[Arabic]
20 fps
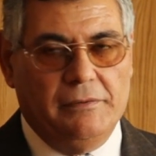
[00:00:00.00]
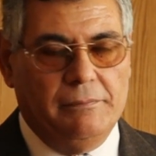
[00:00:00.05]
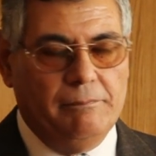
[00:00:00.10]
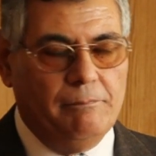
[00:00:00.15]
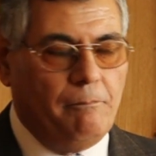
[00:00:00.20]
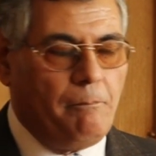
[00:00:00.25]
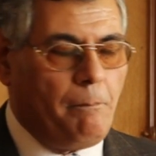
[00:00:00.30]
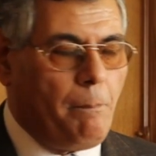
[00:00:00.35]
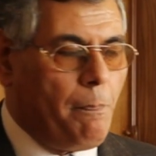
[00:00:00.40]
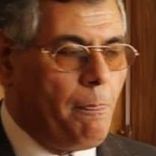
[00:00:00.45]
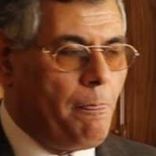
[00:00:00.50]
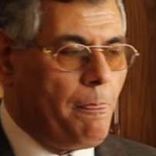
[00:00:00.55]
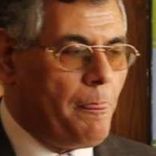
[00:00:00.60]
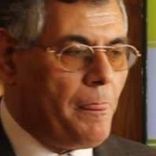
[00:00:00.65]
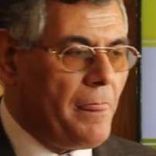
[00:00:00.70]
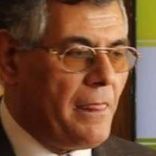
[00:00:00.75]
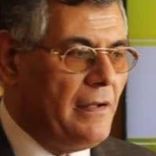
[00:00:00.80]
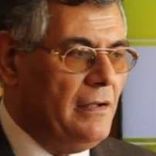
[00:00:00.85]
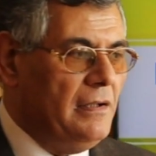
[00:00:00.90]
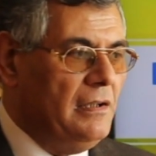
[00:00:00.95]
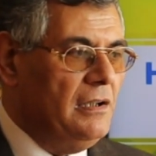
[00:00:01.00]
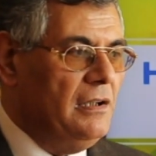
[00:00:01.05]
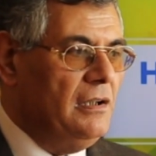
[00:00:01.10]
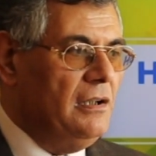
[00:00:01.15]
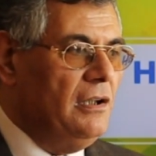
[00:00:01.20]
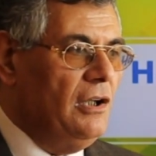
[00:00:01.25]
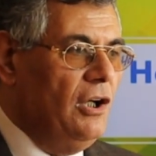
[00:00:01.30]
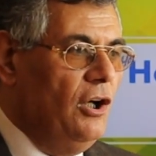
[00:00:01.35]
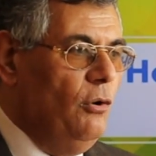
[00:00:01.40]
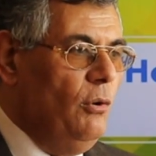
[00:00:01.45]
ايه
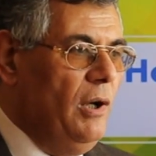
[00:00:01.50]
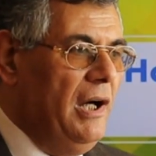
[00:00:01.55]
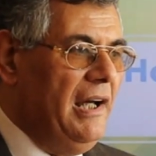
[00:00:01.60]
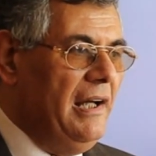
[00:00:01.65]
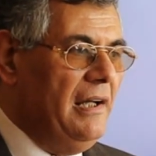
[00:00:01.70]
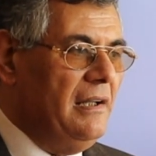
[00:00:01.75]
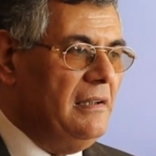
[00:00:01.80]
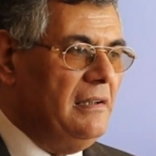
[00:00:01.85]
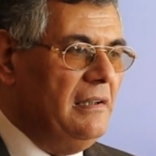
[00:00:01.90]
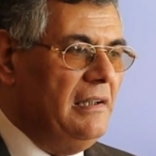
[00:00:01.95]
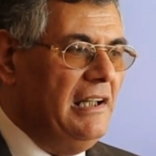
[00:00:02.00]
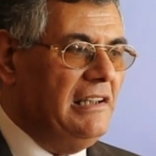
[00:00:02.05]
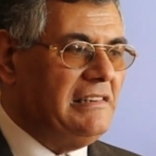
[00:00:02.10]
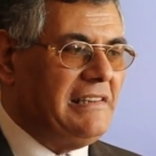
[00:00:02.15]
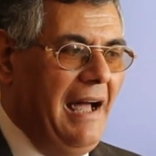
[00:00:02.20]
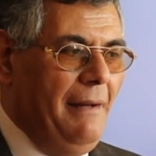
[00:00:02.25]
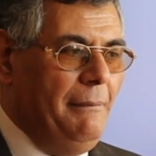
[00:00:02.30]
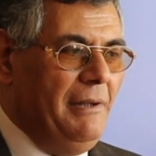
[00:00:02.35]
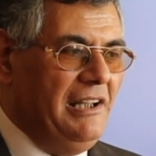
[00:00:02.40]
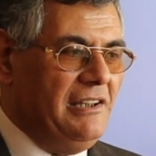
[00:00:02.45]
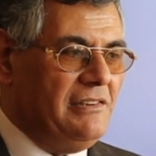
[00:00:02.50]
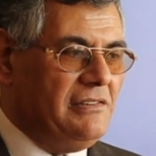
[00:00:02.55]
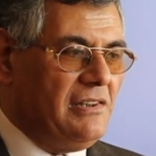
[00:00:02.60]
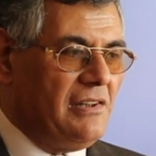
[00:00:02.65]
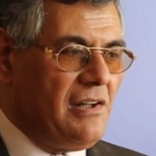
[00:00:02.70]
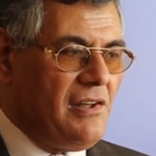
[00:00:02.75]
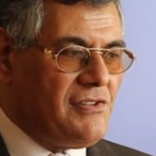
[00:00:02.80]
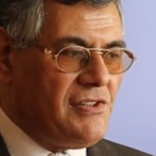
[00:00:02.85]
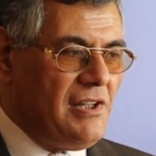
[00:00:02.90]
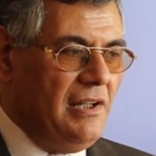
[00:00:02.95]
هو اتعملت
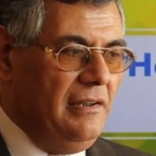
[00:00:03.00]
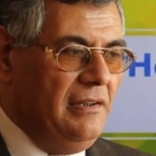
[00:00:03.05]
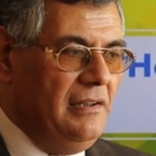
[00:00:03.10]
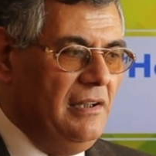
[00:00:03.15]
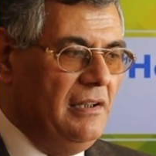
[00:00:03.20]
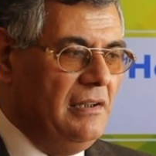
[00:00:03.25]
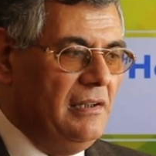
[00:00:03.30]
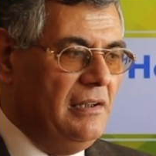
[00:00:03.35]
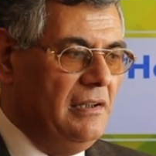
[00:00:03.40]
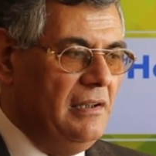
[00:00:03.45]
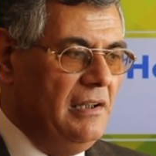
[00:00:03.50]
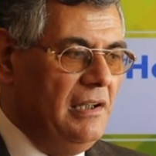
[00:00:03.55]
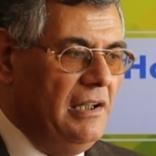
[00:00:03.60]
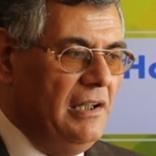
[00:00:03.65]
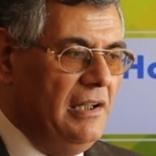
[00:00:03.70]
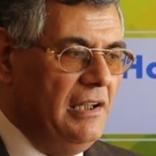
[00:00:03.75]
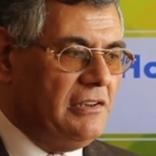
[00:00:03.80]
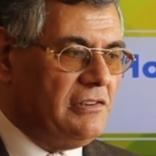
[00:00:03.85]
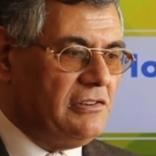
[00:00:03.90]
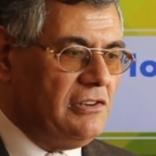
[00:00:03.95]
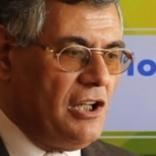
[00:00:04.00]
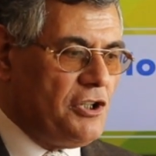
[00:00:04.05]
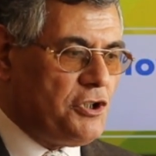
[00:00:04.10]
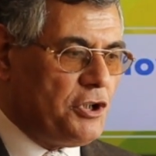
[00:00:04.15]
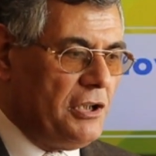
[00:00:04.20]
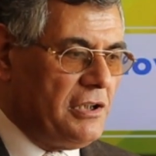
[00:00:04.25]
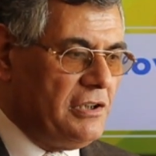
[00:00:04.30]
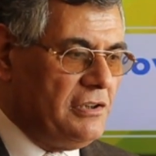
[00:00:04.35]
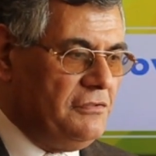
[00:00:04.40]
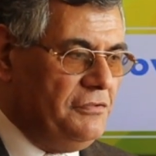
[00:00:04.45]
دراسه
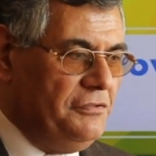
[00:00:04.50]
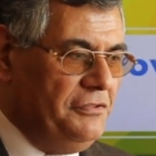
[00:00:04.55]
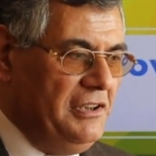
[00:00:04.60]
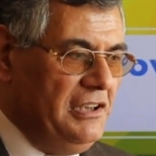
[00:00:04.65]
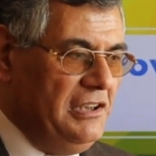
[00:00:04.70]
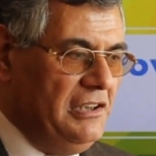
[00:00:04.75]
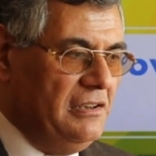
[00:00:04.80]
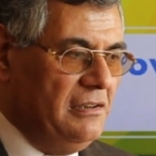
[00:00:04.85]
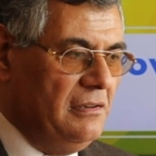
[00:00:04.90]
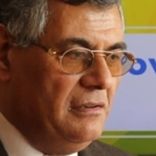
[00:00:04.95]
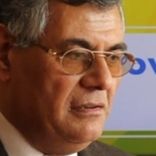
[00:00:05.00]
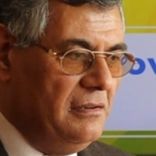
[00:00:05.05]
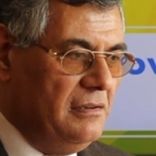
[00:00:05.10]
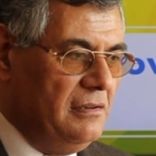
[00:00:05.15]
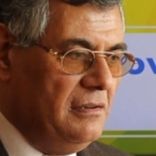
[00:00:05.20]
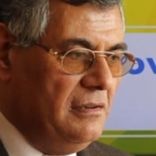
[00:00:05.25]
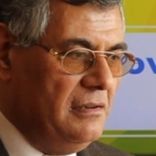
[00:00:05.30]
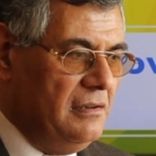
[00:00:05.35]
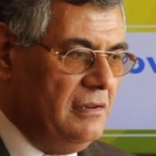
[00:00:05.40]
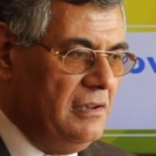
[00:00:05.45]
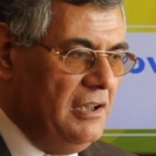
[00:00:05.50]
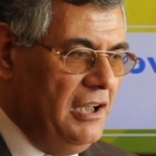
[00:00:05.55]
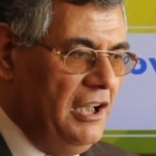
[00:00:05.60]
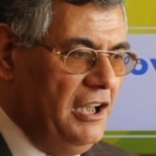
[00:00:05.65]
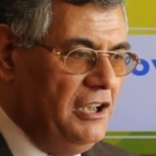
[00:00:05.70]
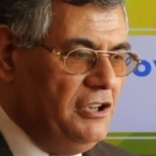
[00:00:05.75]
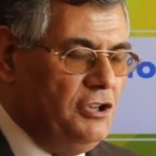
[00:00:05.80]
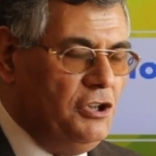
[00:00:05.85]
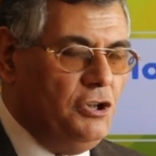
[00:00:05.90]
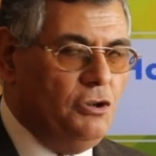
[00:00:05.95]
اتنشرت في
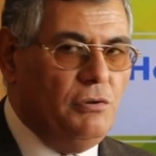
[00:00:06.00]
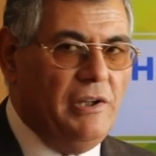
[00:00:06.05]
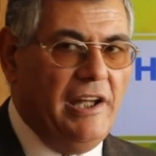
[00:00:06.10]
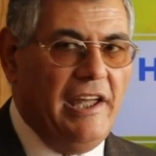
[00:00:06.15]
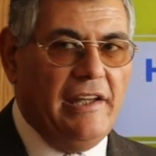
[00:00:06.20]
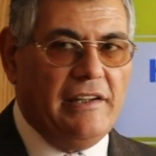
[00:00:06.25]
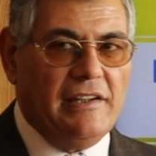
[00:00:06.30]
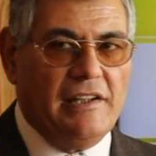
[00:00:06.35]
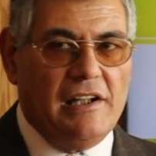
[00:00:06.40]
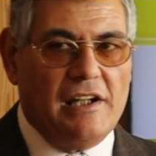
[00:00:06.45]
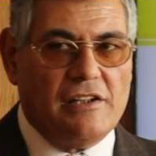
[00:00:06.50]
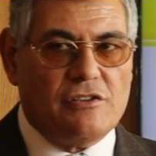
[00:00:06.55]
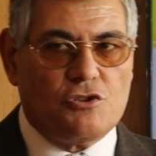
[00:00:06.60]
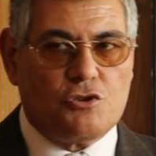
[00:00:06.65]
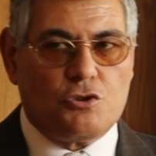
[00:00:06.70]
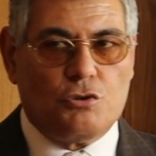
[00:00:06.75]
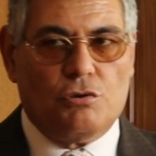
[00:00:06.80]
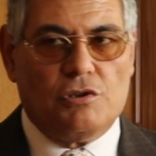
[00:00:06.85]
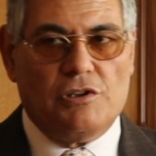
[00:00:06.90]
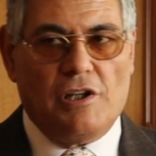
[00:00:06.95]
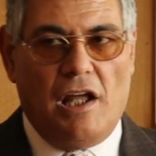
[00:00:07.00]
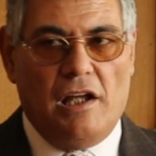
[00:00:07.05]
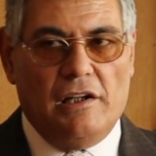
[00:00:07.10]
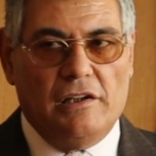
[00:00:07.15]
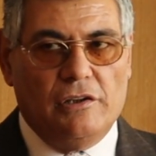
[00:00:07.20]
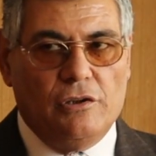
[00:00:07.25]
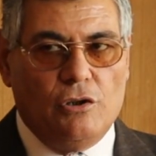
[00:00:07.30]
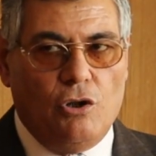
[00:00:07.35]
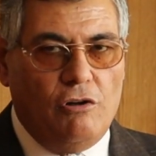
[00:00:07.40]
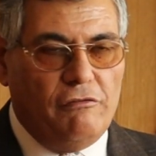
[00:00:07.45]
النيو انجلاند
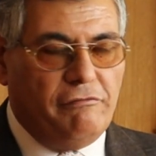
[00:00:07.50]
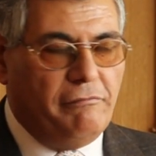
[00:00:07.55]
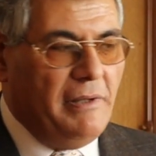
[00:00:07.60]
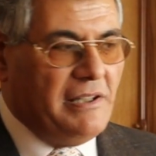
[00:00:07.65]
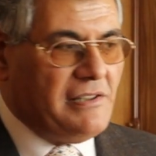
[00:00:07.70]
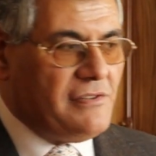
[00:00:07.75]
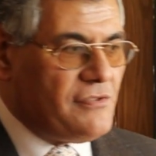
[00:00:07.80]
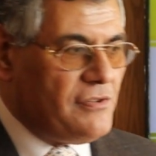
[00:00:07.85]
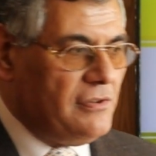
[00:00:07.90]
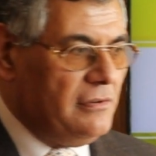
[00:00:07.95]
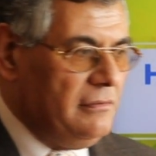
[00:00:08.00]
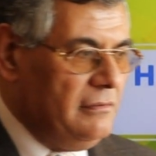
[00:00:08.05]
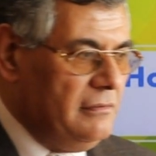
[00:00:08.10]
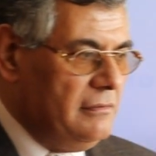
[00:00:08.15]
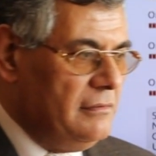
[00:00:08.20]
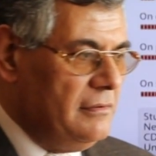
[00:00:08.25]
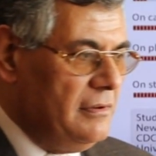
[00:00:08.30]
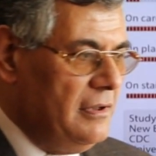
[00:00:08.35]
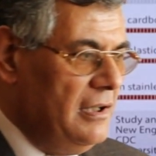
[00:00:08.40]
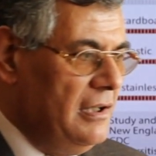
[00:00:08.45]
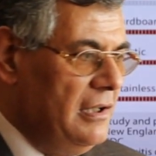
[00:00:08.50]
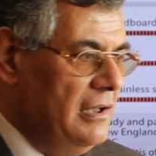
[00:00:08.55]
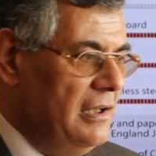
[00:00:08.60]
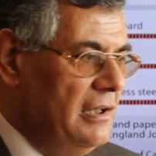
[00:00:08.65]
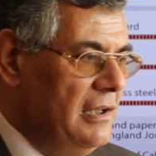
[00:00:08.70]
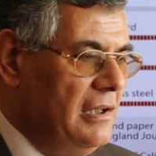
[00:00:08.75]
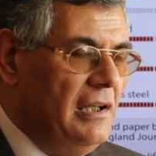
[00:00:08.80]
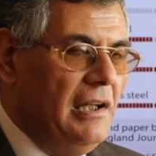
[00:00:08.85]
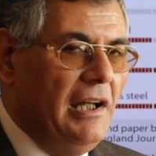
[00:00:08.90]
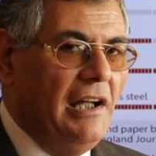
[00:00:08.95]
جورنال اوف ميديسن
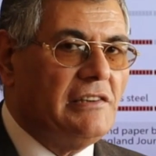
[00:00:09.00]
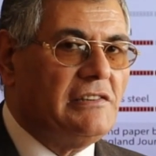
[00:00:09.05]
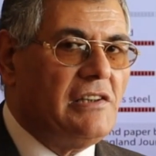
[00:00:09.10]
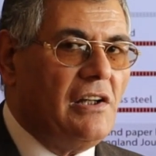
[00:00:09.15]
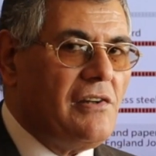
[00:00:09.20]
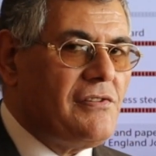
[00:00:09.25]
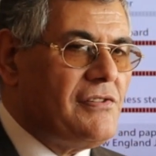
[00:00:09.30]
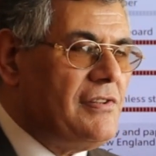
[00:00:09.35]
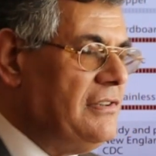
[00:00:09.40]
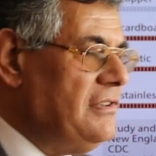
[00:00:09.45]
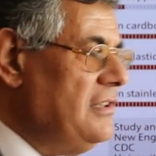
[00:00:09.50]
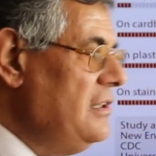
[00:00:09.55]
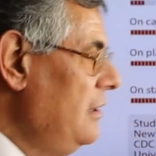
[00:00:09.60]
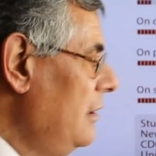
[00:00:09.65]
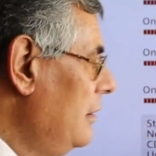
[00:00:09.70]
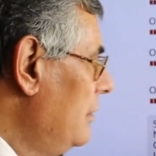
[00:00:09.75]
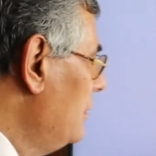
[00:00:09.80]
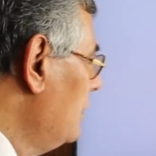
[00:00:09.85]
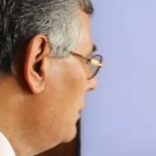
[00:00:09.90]
الدراسه دي